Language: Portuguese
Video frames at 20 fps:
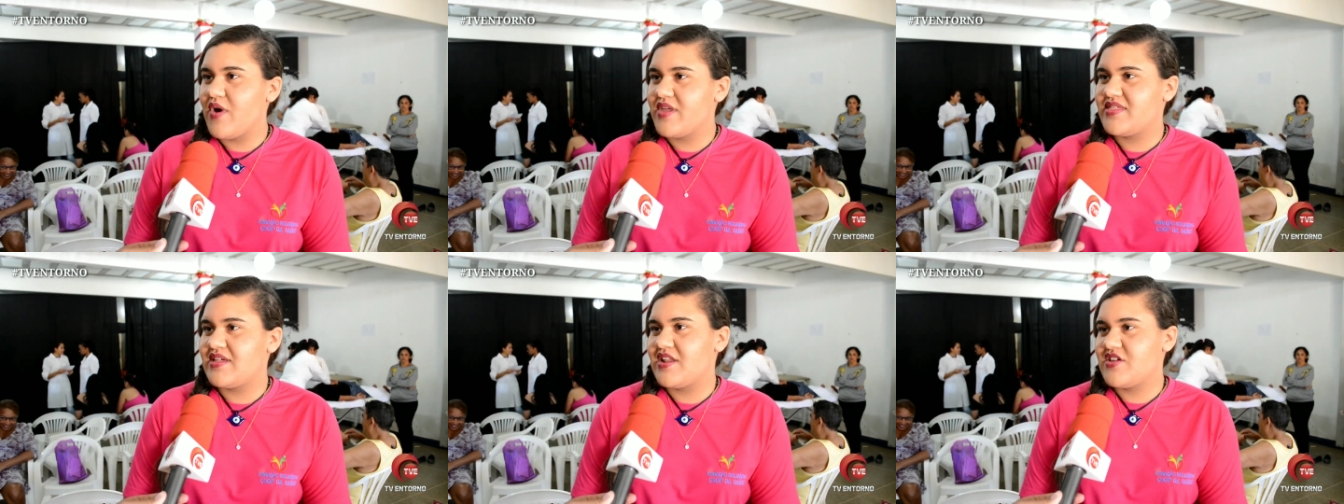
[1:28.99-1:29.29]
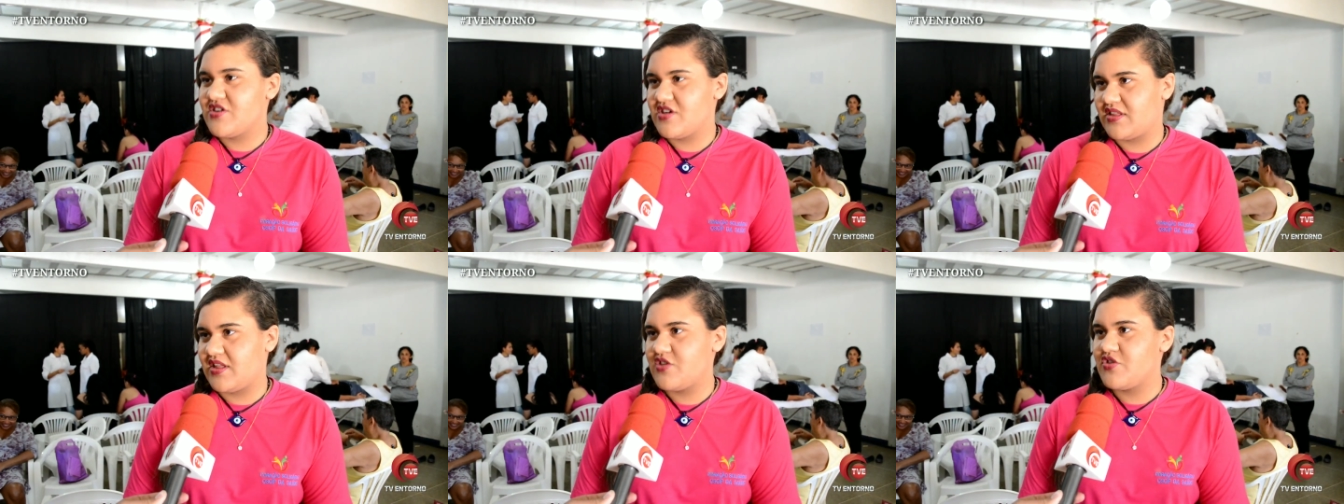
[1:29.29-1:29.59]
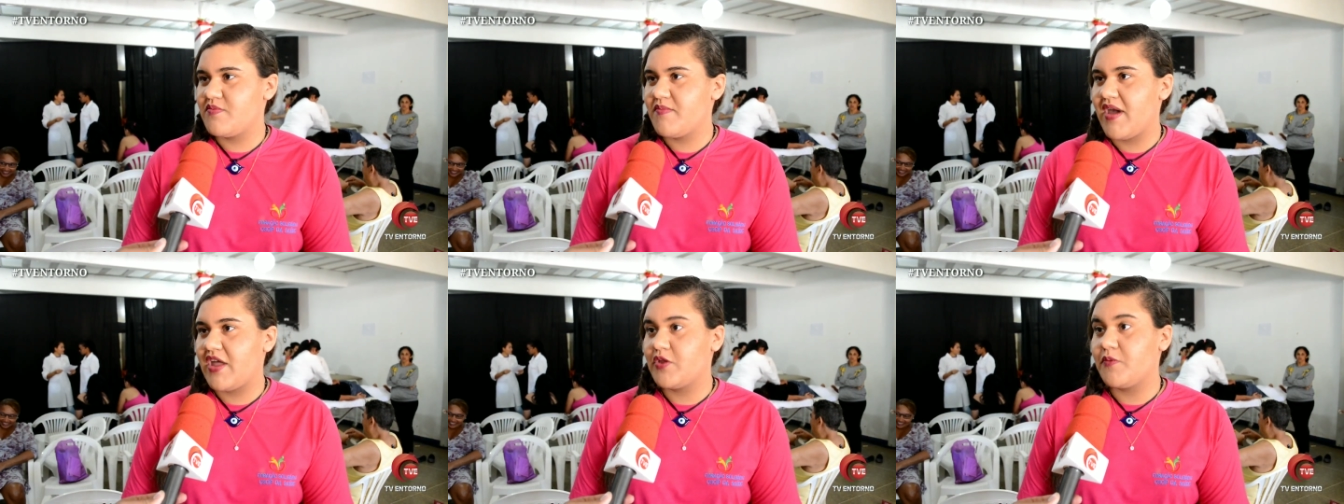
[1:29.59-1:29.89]
um excelente
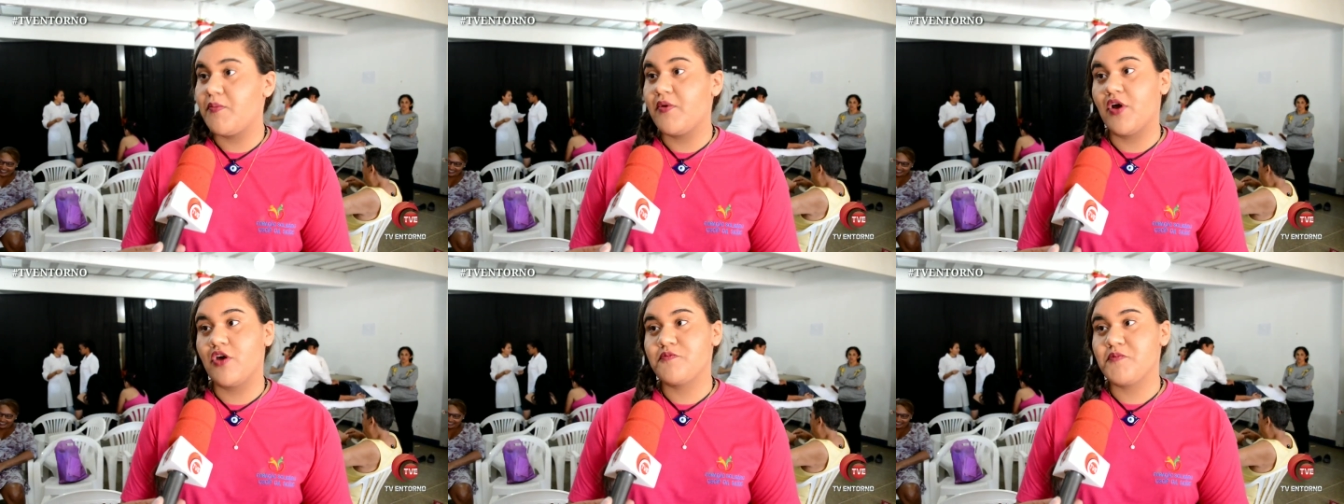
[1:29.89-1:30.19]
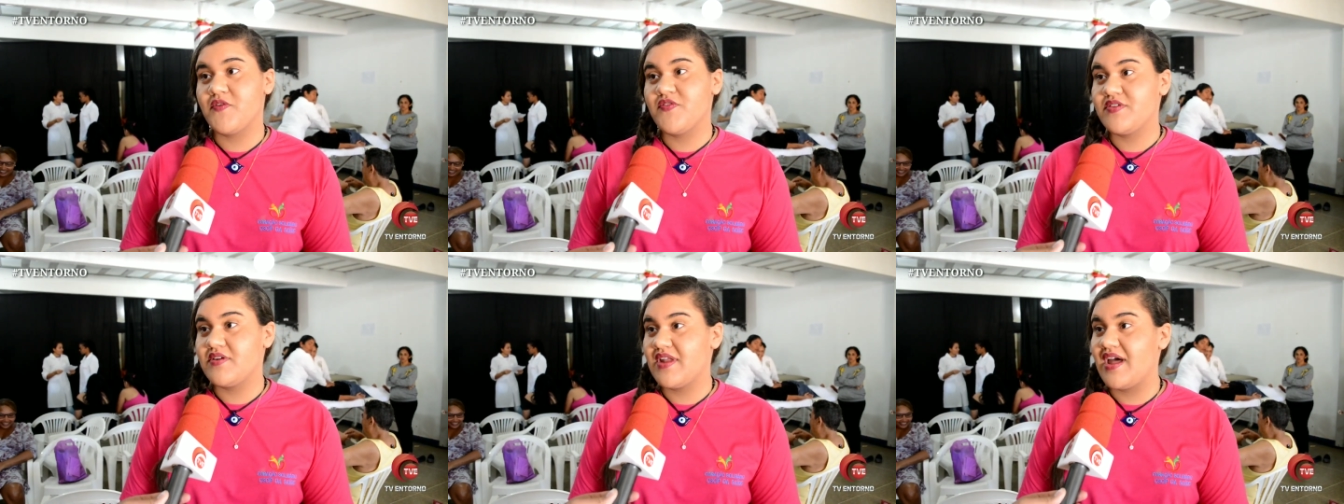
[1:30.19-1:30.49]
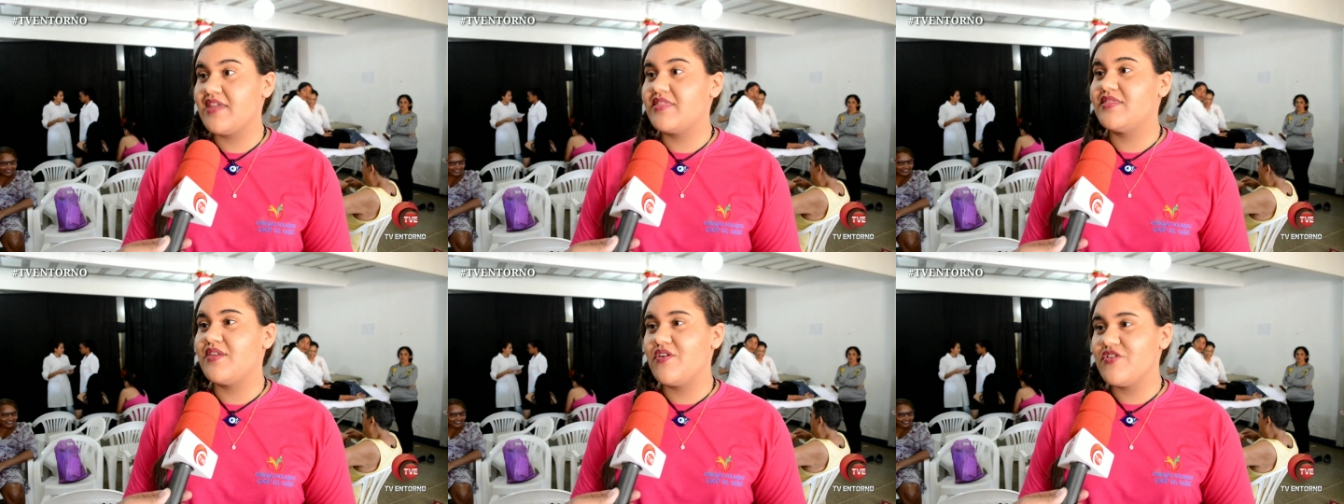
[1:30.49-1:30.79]
atendimento, porque os
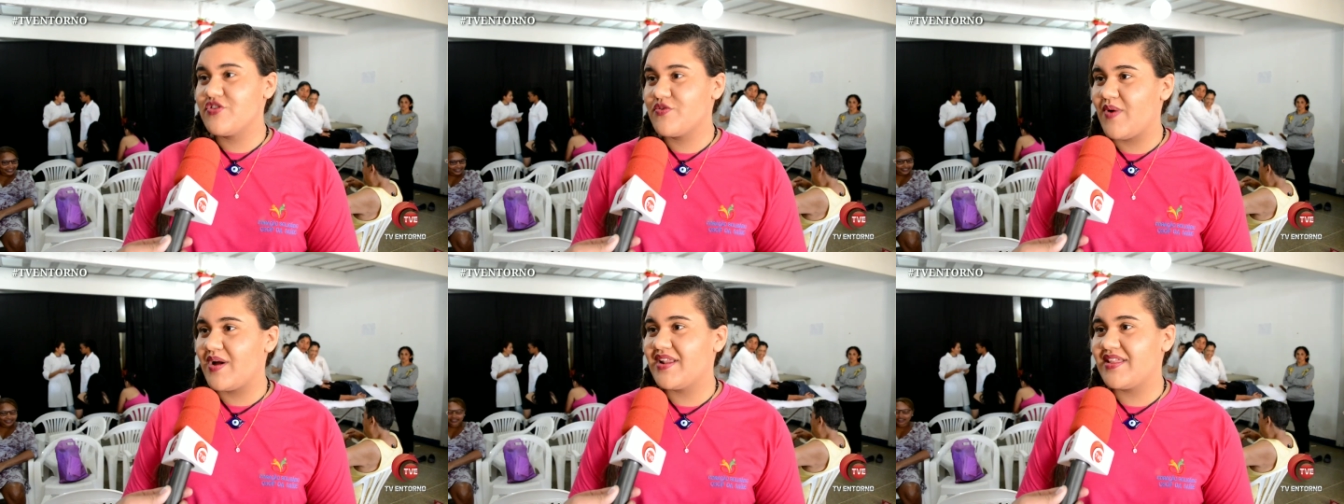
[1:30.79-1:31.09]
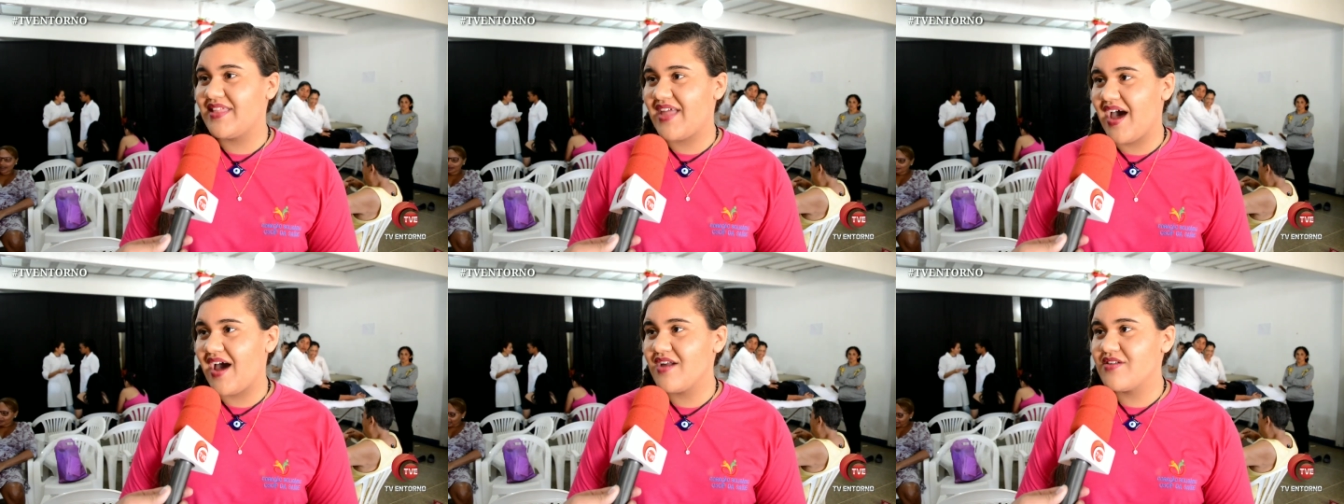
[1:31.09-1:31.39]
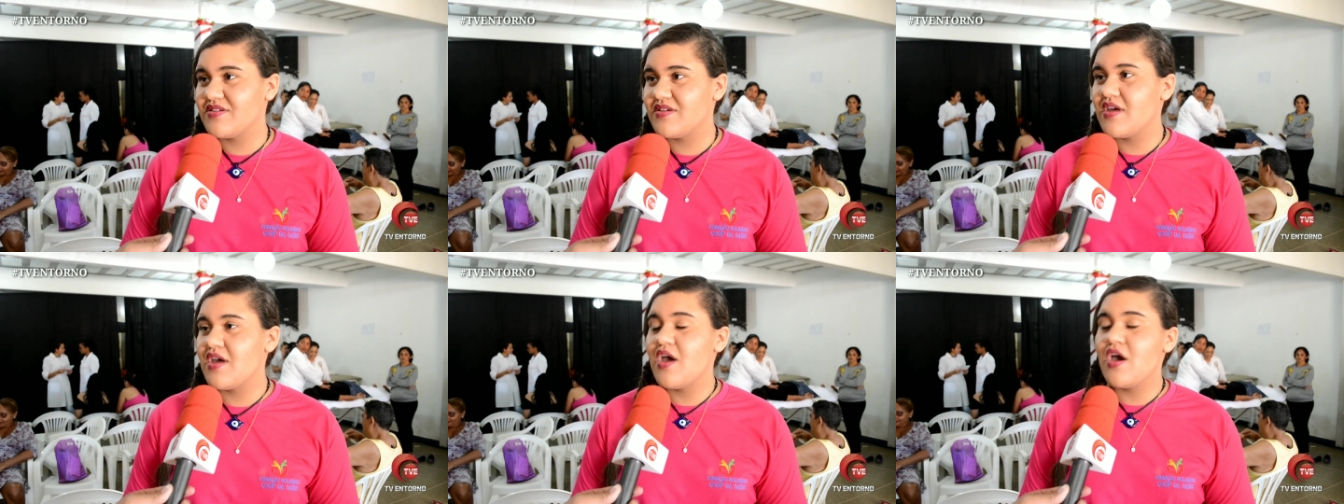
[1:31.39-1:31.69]
profissionais são de
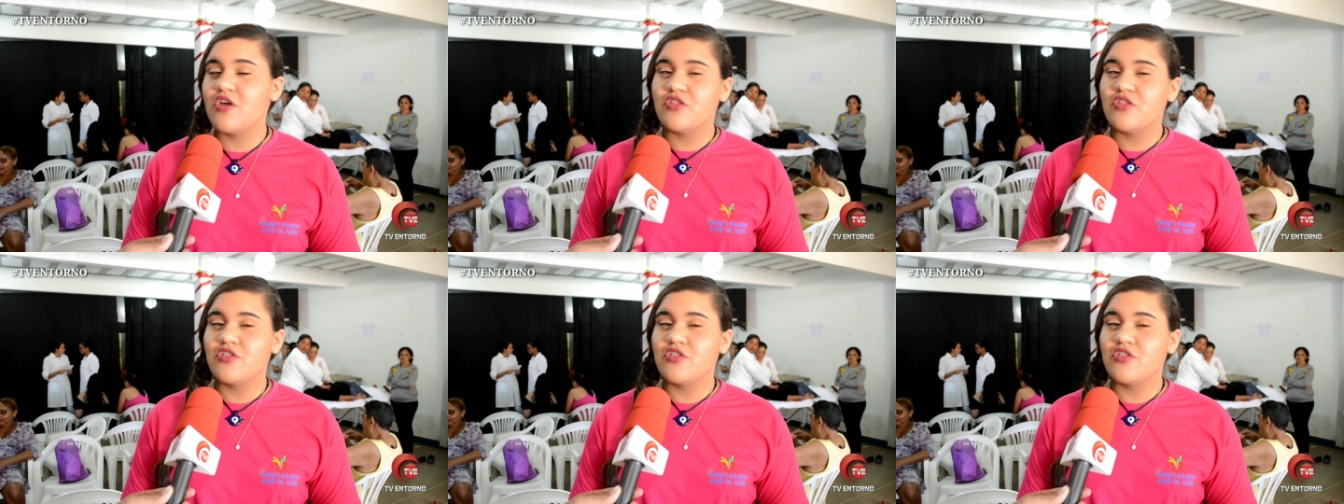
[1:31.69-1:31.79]
qualidade,